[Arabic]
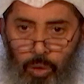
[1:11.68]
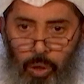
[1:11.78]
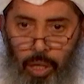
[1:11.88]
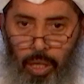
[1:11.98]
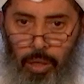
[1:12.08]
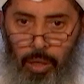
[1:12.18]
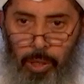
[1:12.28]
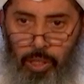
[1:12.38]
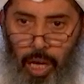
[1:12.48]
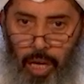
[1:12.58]

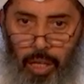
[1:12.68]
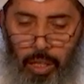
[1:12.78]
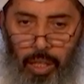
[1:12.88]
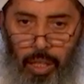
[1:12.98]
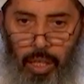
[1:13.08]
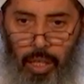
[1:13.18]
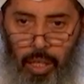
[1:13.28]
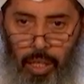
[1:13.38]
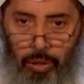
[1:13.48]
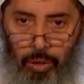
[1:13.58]
والمساحة
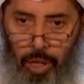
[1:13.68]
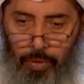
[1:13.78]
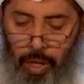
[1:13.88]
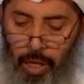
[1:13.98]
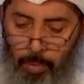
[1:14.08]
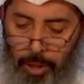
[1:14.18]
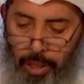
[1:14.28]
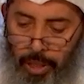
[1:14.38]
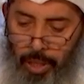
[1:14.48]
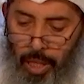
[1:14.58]
الجغرافية
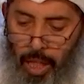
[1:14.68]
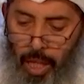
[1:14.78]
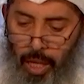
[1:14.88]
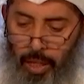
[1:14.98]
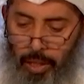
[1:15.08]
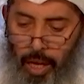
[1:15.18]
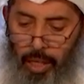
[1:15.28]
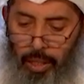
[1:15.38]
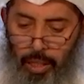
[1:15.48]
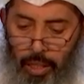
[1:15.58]
للمدينة
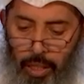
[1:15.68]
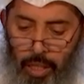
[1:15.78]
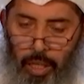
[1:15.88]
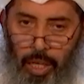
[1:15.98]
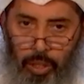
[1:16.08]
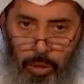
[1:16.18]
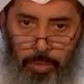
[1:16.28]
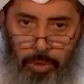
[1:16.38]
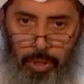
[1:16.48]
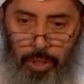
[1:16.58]
لذلك يجب
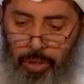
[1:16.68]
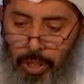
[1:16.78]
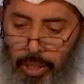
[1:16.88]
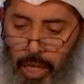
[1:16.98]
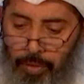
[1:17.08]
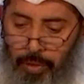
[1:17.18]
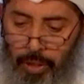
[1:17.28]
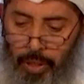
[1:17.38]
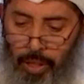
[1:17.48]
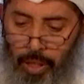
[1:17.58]
الاستعجال
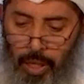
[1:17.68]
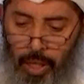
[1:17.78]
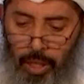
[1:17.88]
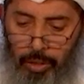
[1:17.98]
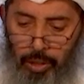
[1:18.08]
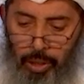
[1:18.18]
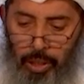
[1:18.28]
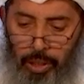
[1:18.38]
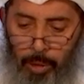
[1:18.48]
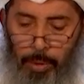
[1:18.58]
في
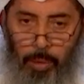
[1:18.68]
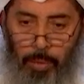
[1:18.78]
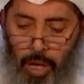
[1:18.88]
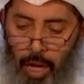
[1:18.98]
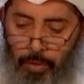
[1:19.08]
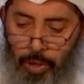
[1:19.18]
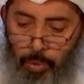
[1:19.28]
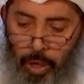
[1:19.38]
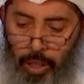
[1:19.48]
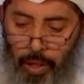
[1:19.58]
تشغيل جميع المخافر
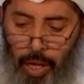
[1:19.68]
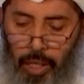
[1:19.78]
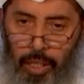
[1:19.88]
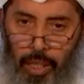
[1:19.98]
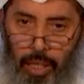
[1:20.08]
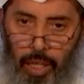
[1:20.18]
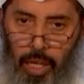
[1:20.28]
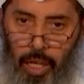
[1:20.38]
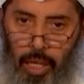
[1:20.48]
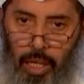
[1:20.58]
وكذلك
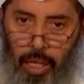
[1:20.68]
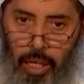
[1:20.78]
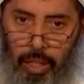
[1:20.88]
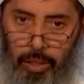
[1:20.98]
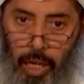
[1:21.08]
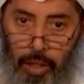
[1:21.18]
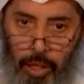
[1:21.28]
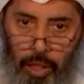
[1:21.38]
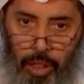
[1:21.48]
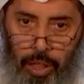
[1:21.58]
آه،
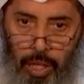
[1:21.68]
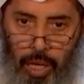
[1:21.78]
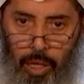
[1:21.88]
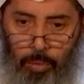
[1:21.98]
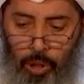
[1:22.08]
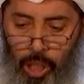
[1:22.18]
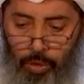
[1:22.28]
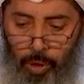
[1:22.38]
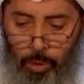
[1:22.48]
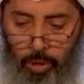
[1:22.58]
تأثيث
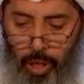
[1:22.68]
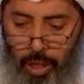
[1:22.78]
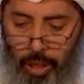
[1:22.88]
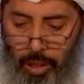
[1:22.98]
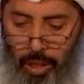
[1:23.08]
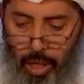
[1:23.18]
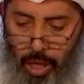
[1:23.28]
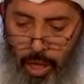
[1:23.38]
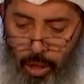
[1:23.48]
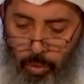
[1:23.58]
المستشفى المصغر
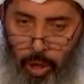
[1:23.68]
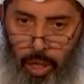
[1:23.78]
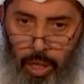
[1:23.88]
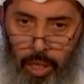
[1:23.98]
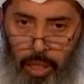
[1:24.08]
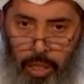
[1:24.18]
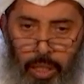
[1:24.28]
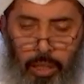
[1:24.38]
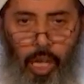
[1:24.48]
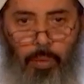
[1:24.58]

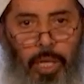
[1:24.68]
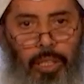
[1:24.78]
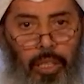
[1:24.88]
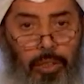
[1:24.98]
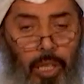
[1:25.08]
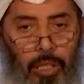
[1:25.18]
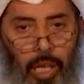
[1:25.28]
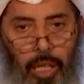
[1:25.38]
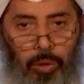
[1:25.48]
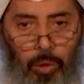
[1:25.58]
وتلبية
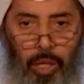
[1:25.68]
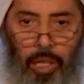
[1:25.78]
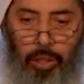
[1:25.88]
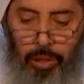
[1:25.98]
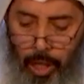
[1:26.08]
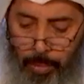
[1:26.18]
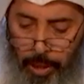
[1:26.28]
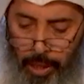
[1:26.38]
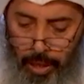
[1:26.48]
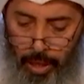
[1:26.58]
احتياجات وزارة
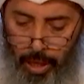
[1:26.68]
التربية